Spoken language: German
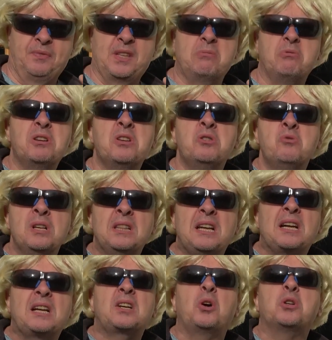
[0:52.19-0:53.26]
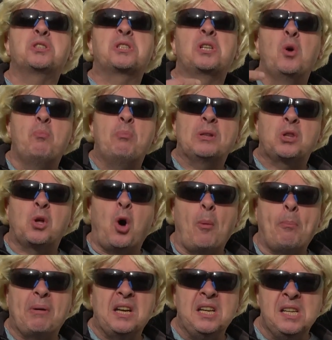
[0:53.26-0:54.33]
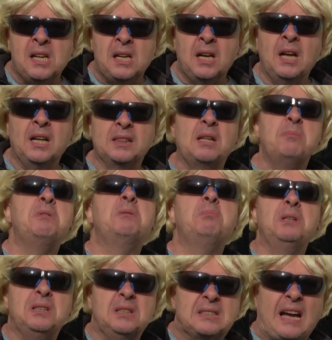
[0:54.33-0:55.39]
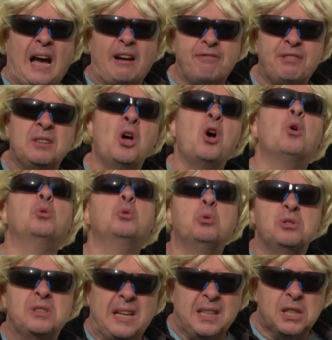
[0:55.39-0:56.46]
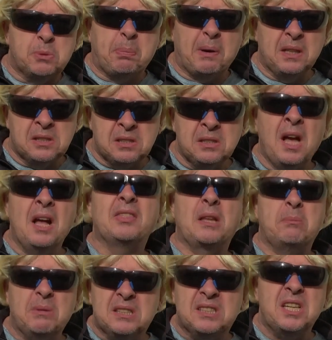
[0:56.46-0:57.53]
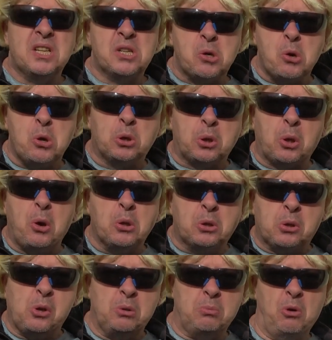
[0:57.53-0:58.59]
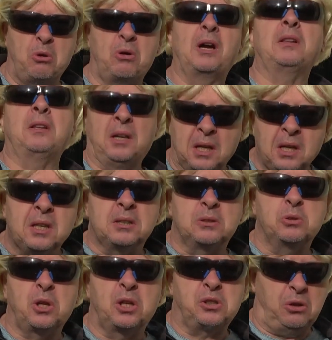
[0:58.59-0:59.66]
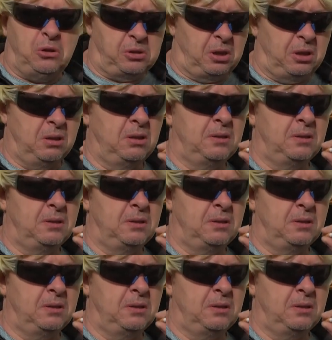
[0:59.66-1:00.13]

Die wollen ja nur den ganz Gottsklumpert da anbringen, damit wir das kaufen und uns einspritzen, damit sie Geld, Geld, Geld machen. So schaut's aus.